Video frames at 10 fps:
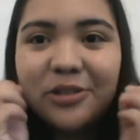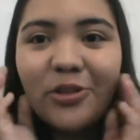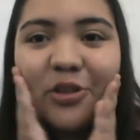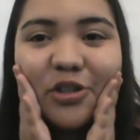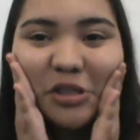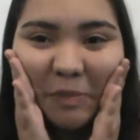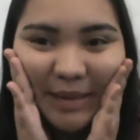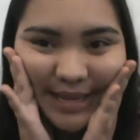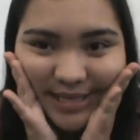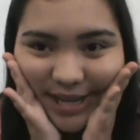Todos me
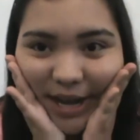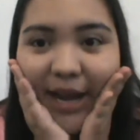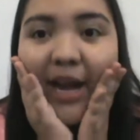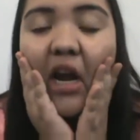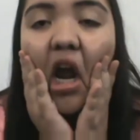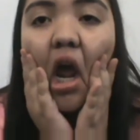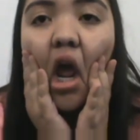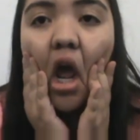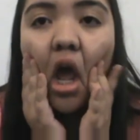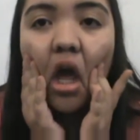dicen que
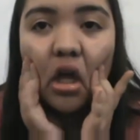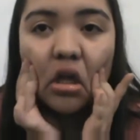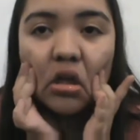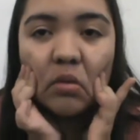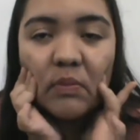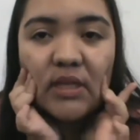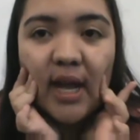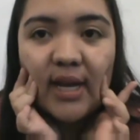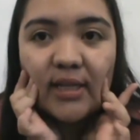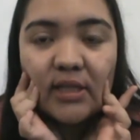mi
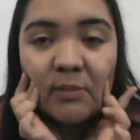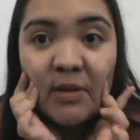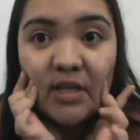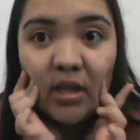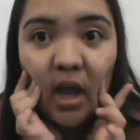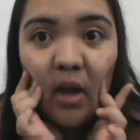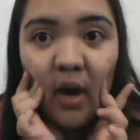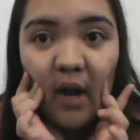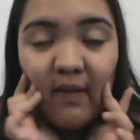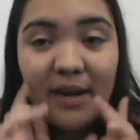cachete es más
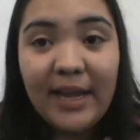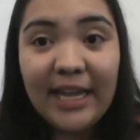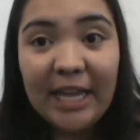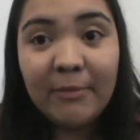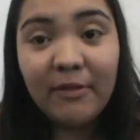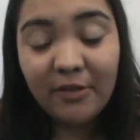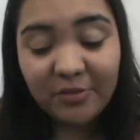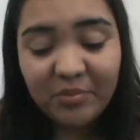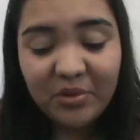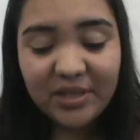adorable y que me veo
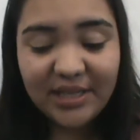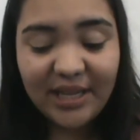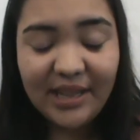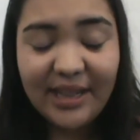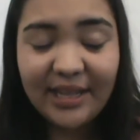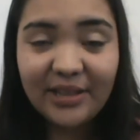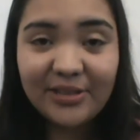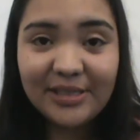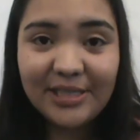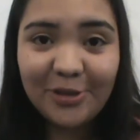muy chiquita.
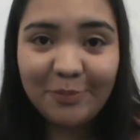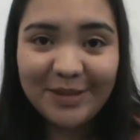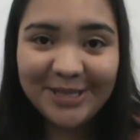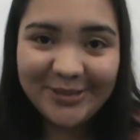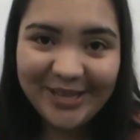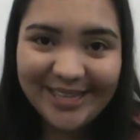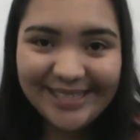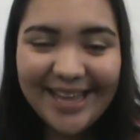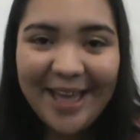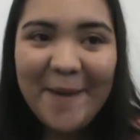Entonces yo pienso que
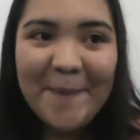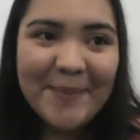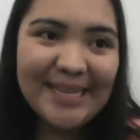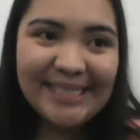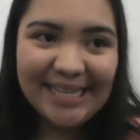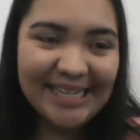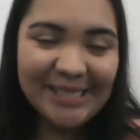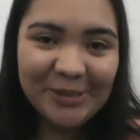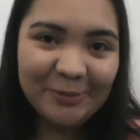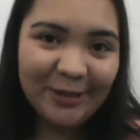es más
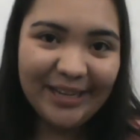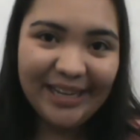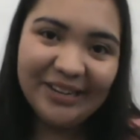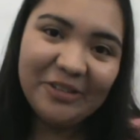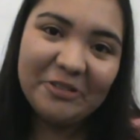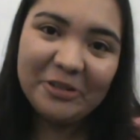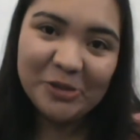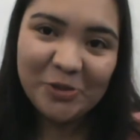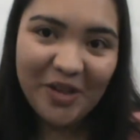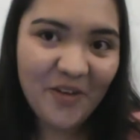eso porque no
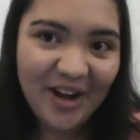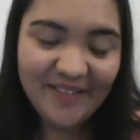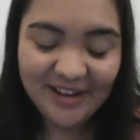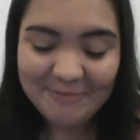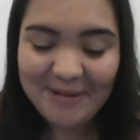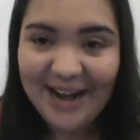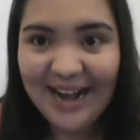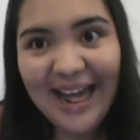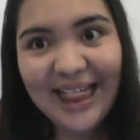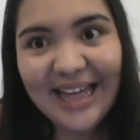es adorable para
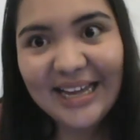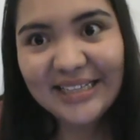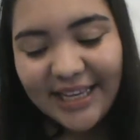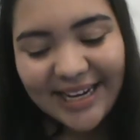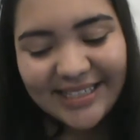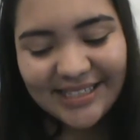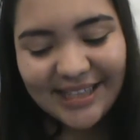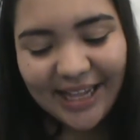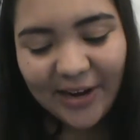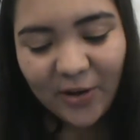nada. ¿Quién es ese
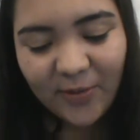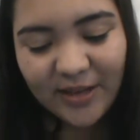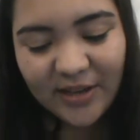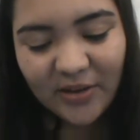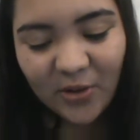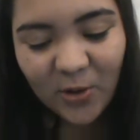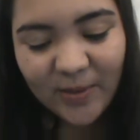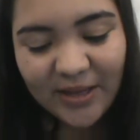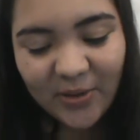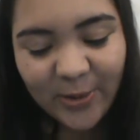tal Robby? O
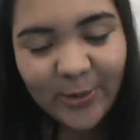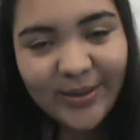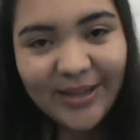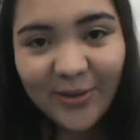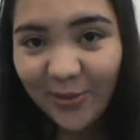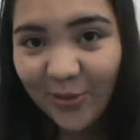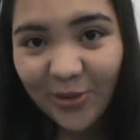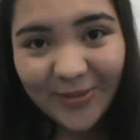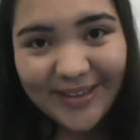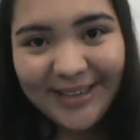Robbie, o Robbie, o
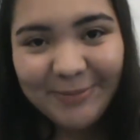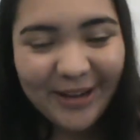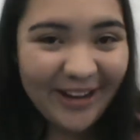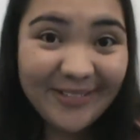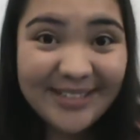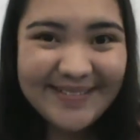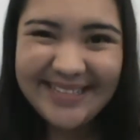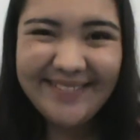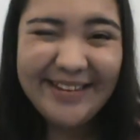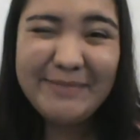Robbie, porque no sabe
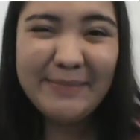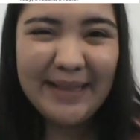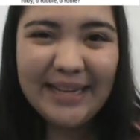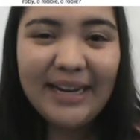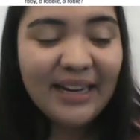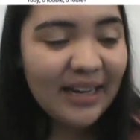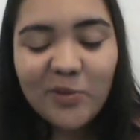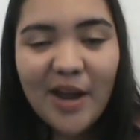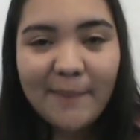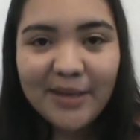escribir mi madre. Es
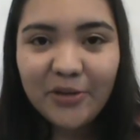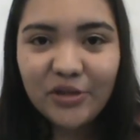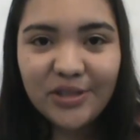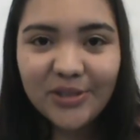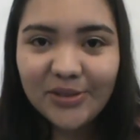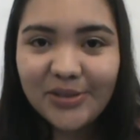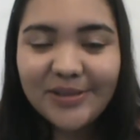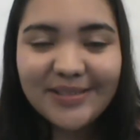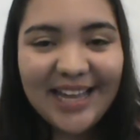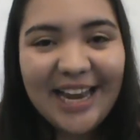un amigo, chicos.
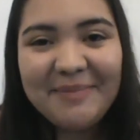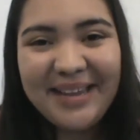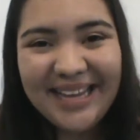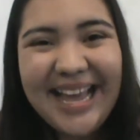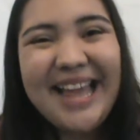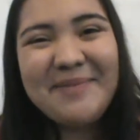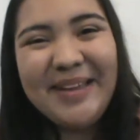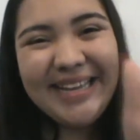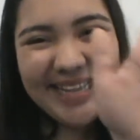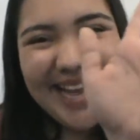Carmen,
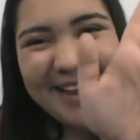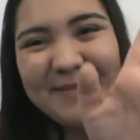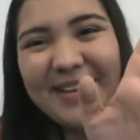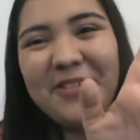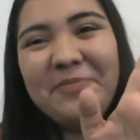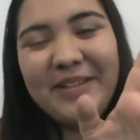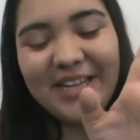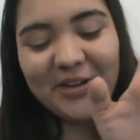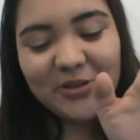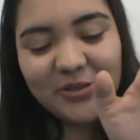Carmen, Carmen,
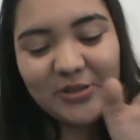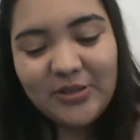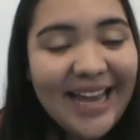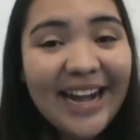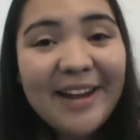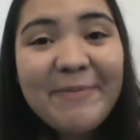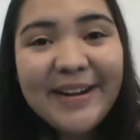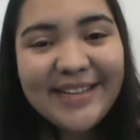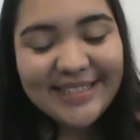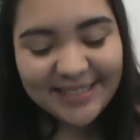compañeros. Carla
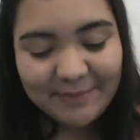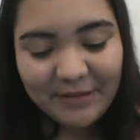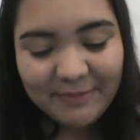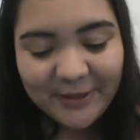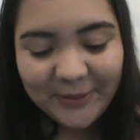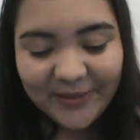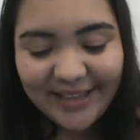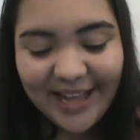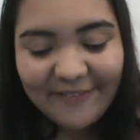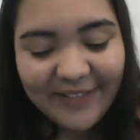Pérez me
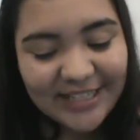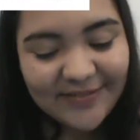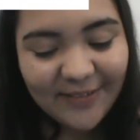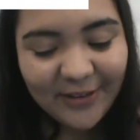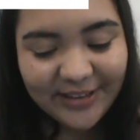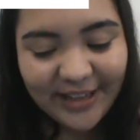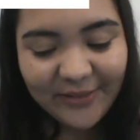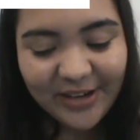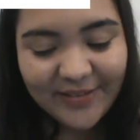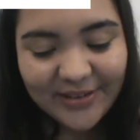pregunta, ¿frase favorita de
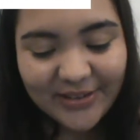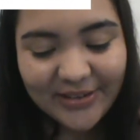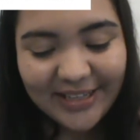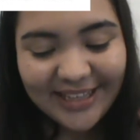un libro?